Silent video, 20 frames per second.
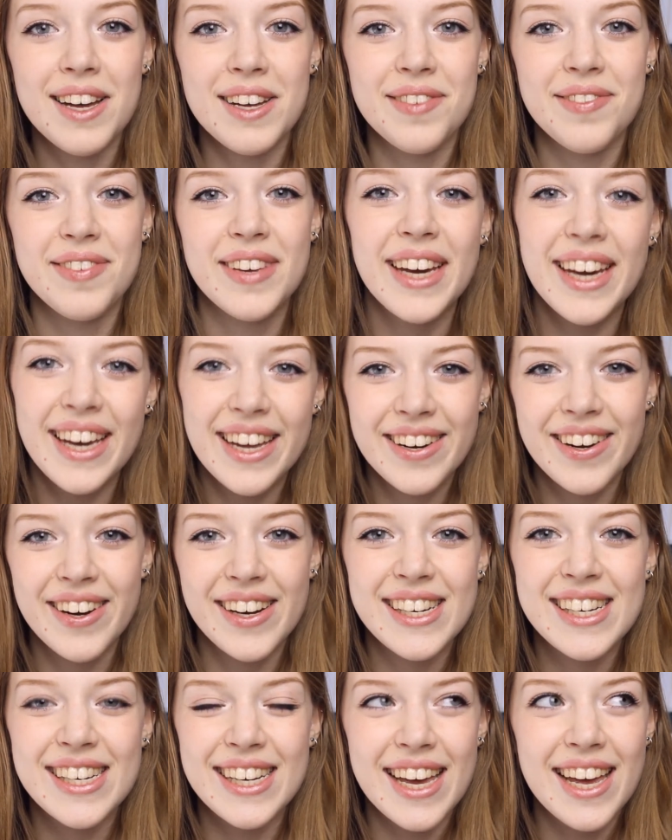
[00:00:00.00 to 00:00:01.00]
Hi, wir
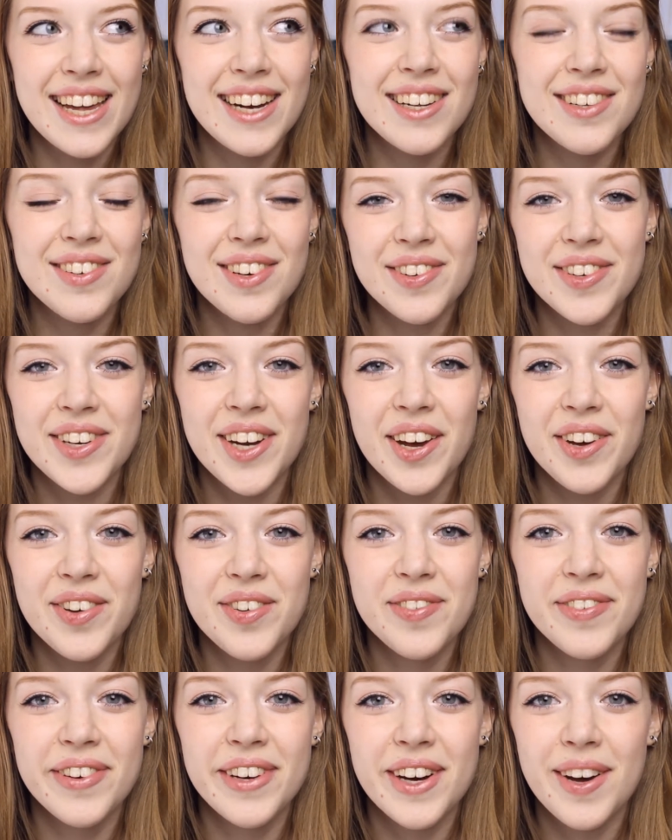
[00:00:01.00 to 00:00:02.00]
reden heute endlich mal
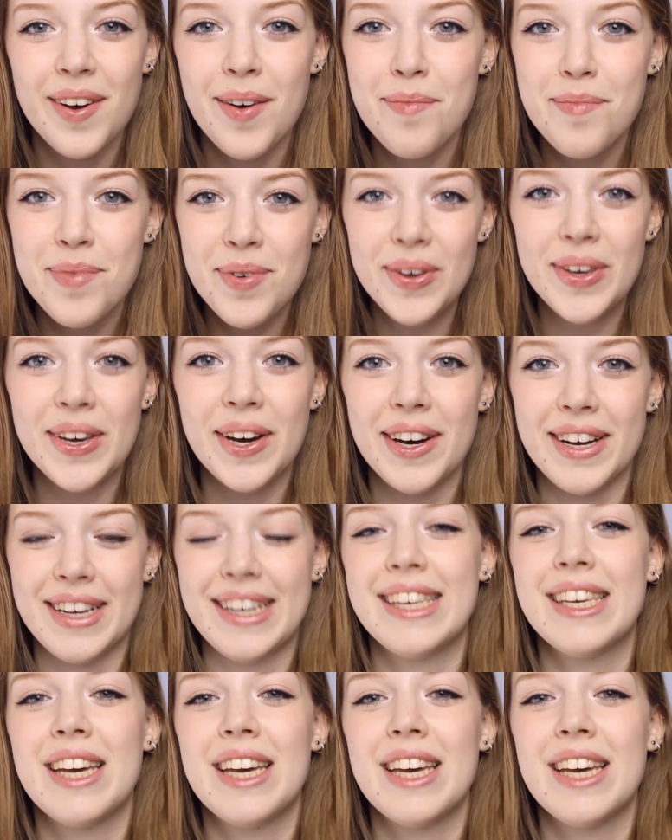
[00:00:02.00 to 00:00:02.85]
wieder über Bücher.